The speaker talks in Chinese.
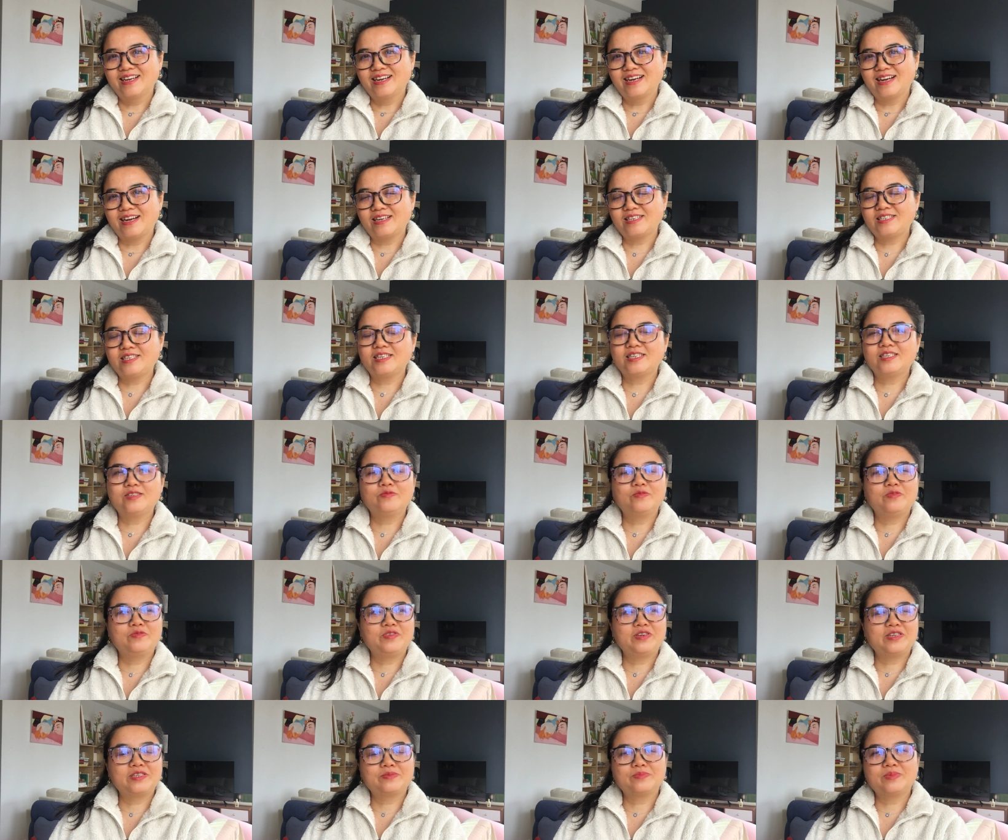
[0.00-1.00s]
啊，这是我
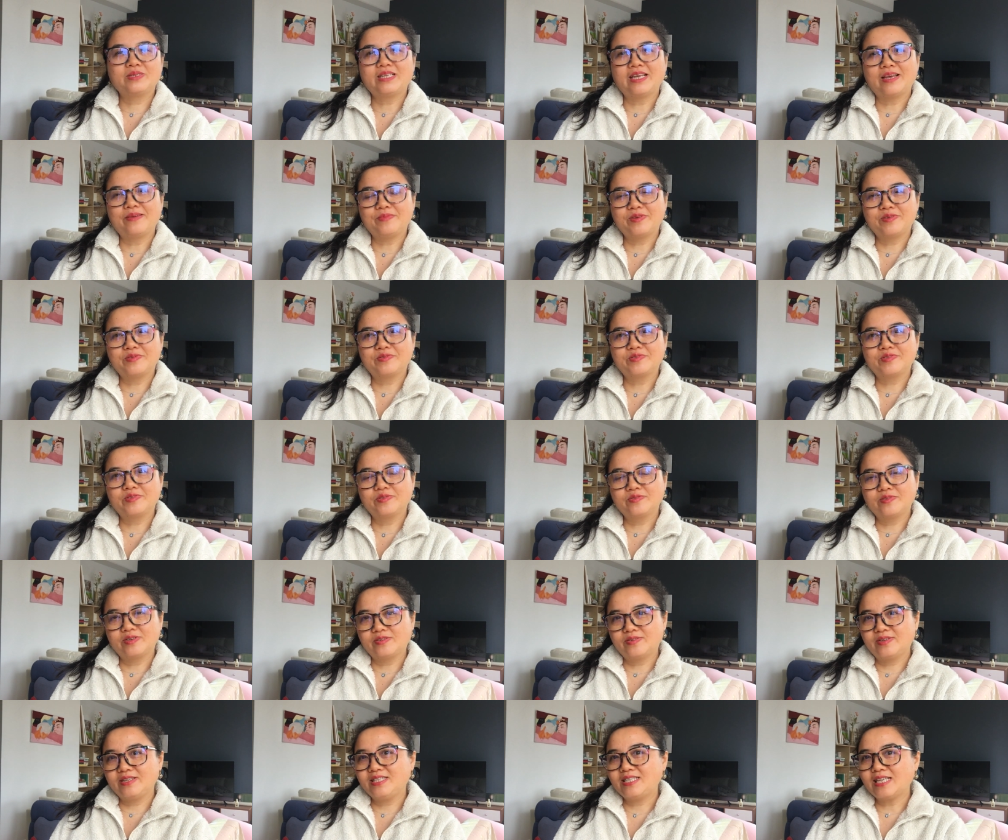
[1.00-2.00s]
为什么前面我说过
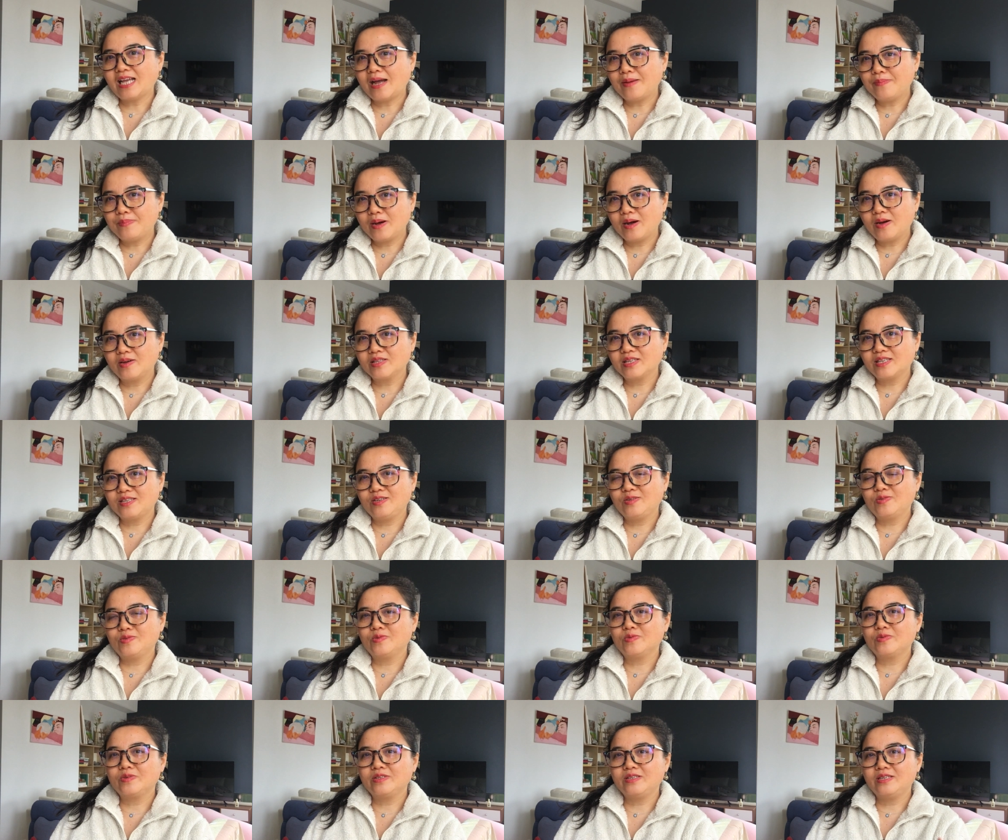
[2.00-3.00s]
说家暴呢？你
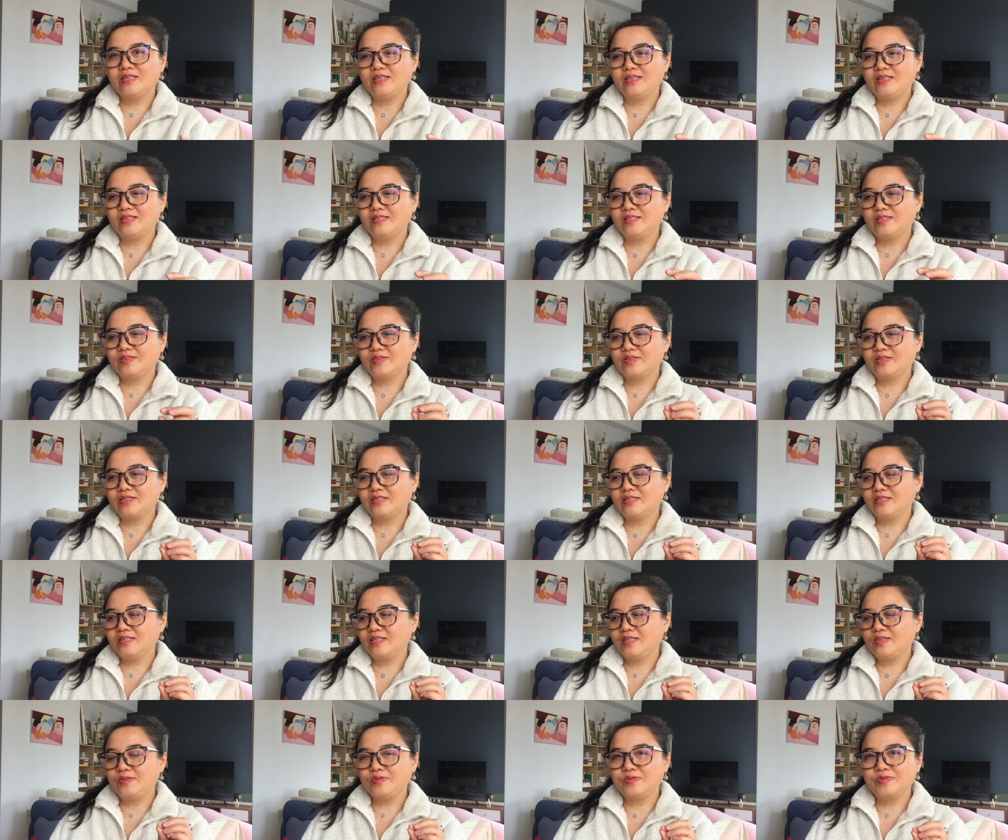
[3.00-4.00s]
如果你就是
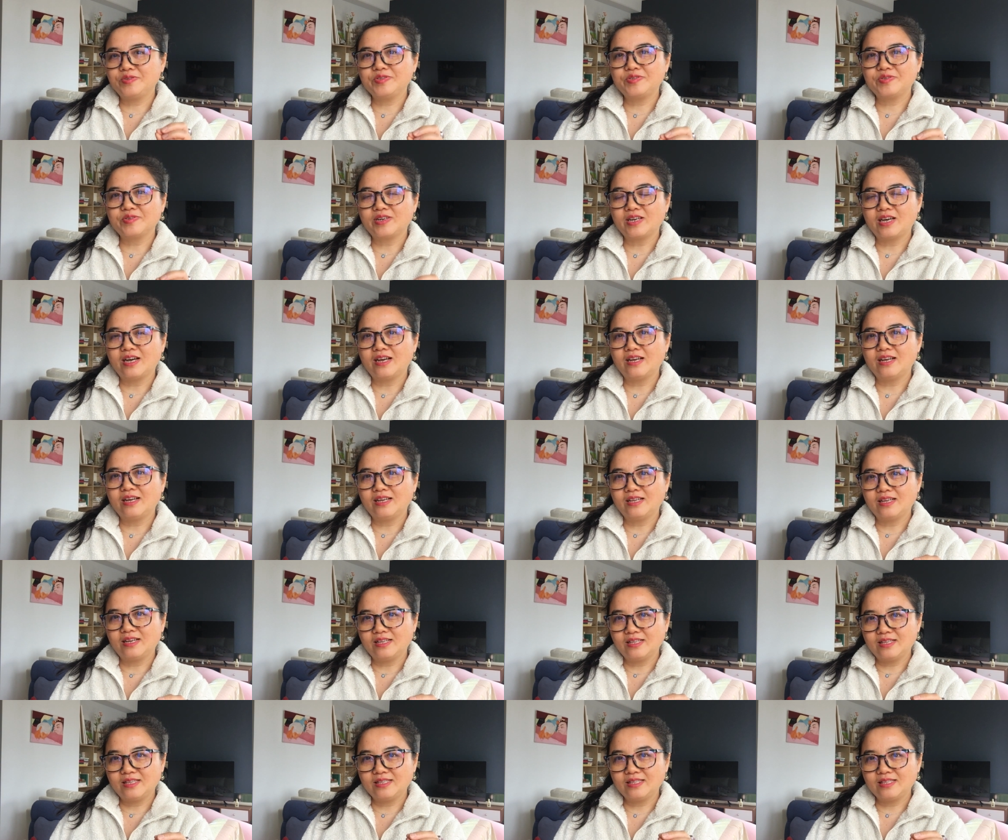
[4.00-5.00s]
你允许了
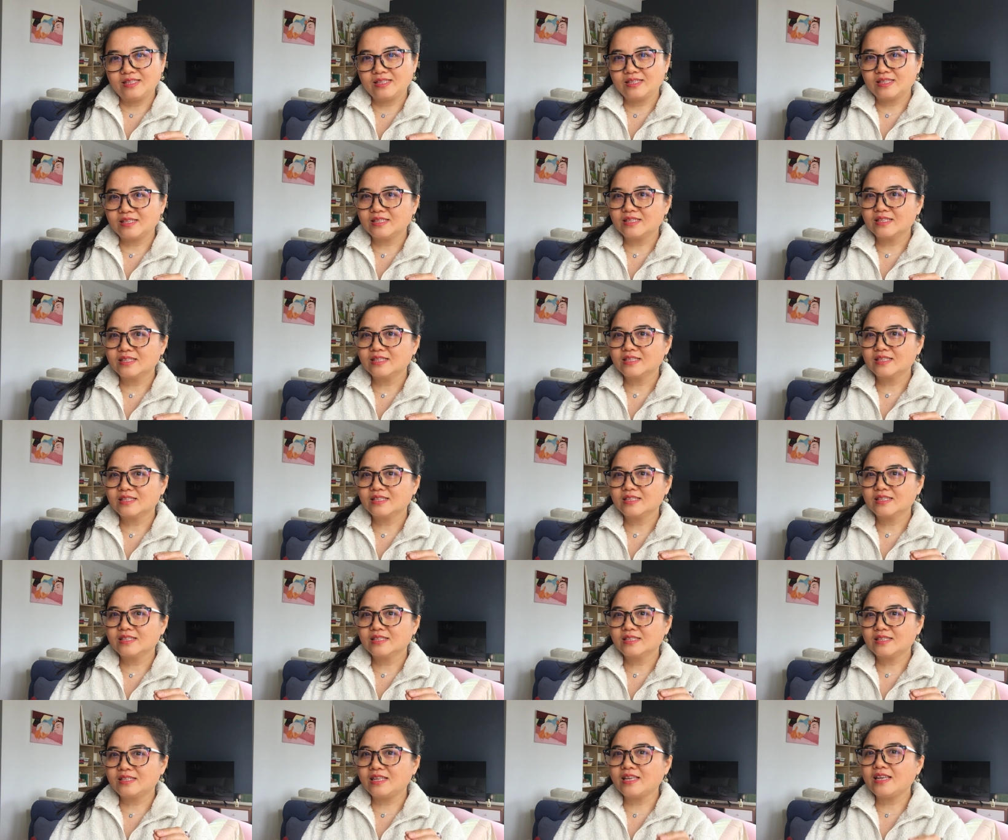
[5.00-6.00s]

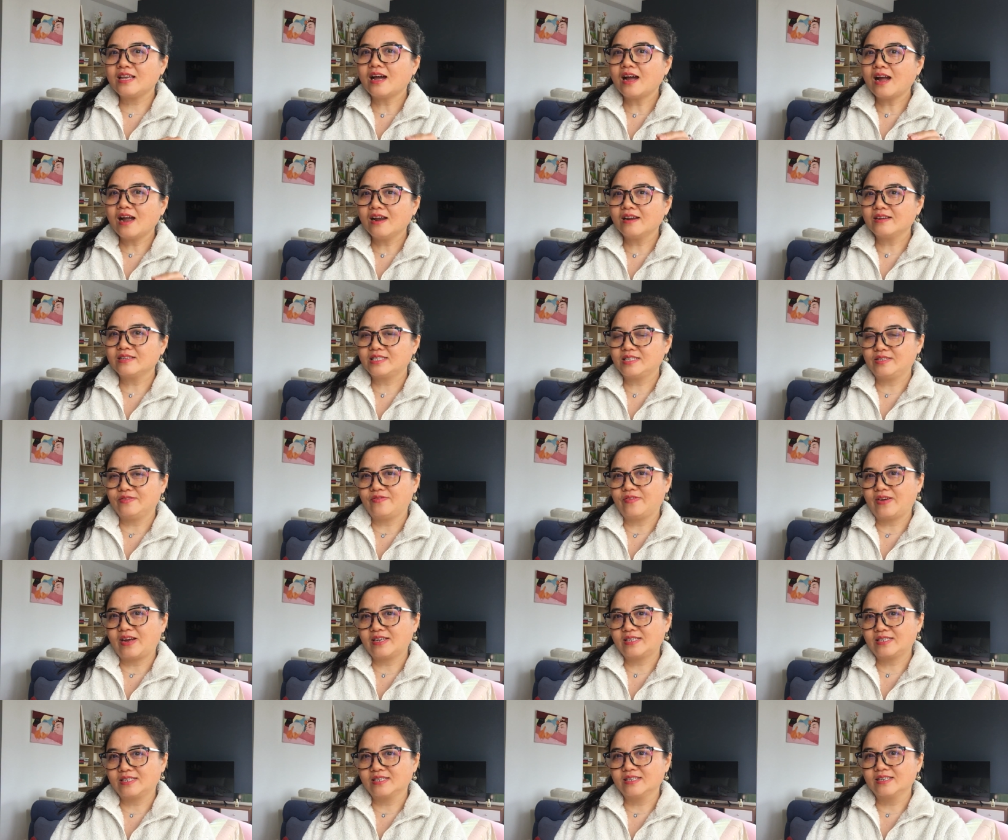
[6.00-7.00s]
第二次
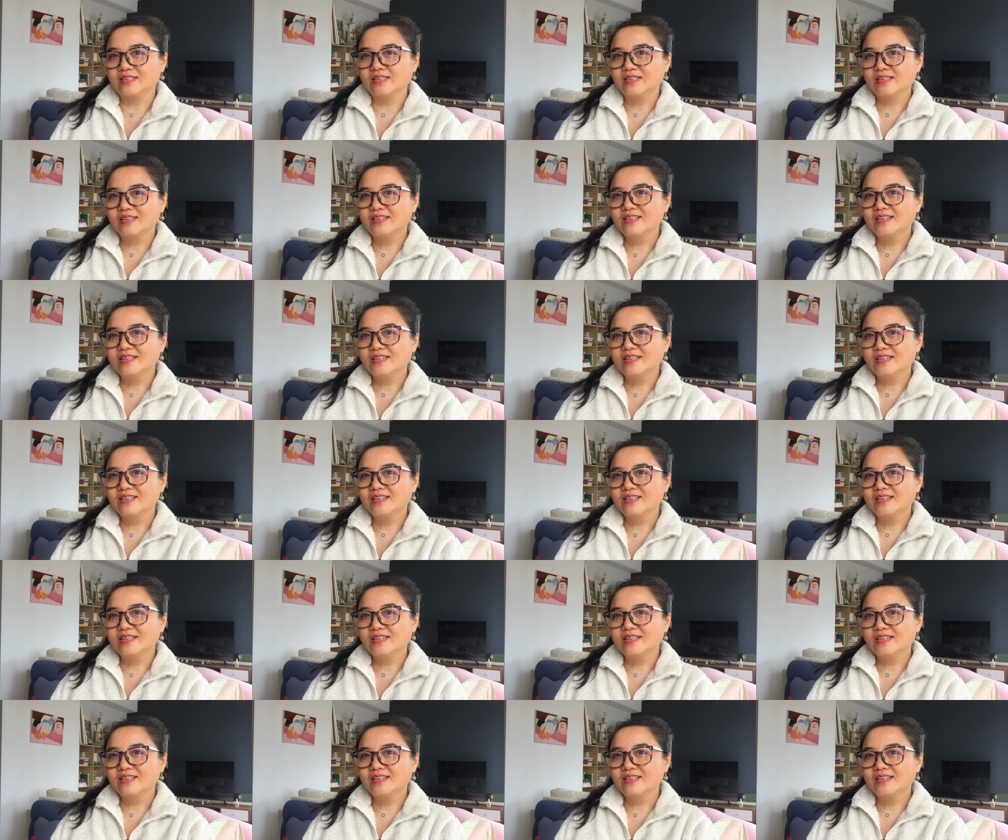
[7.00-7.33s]
发生，